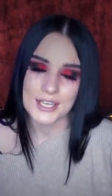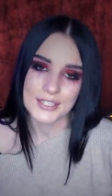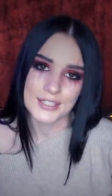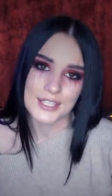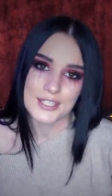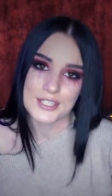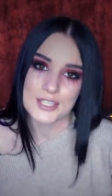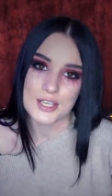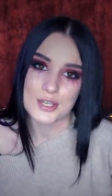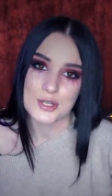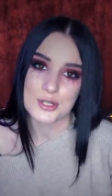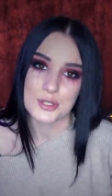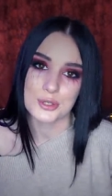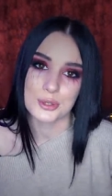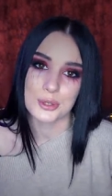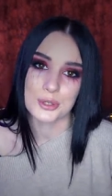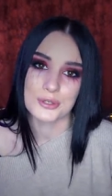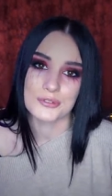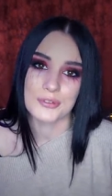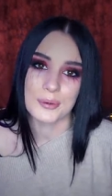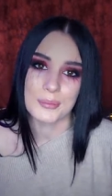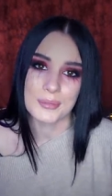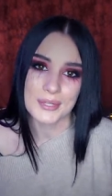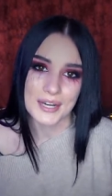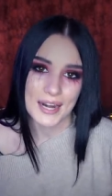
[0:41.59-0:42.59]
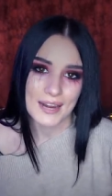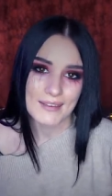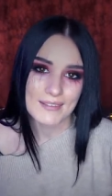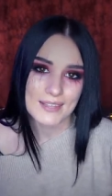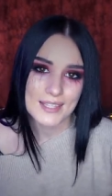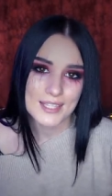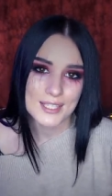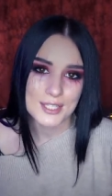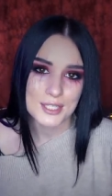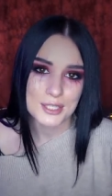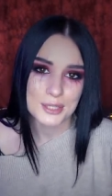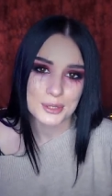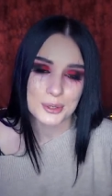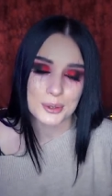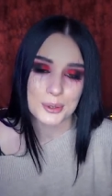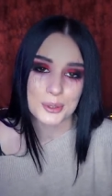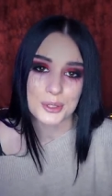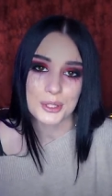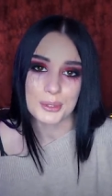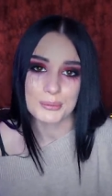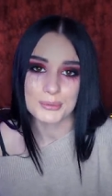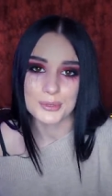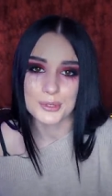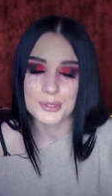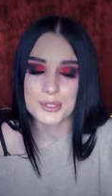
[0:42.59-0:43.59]
Я надеюсь, что он вам нравится, что
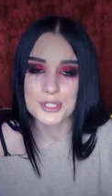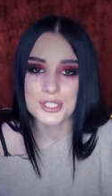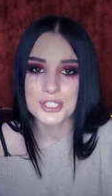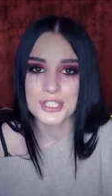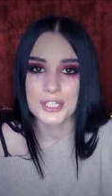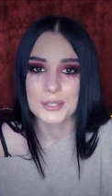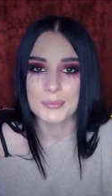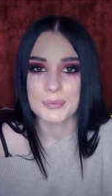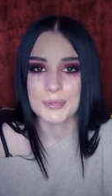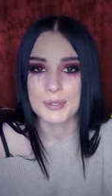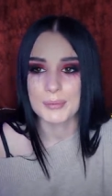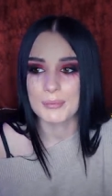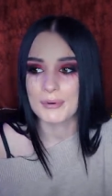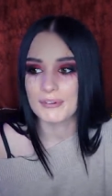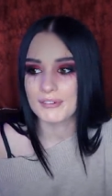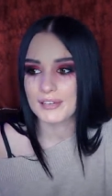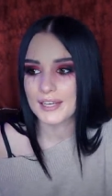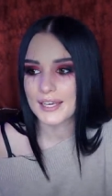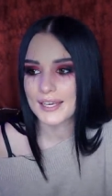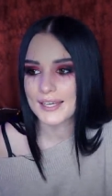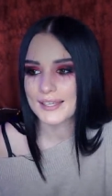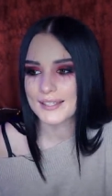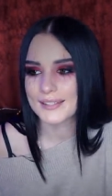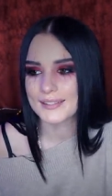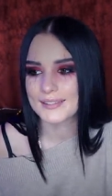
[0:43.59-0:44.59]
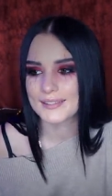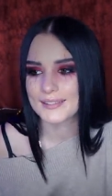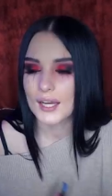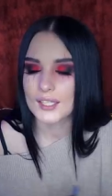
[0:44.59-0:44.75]
он немножечко прибавляет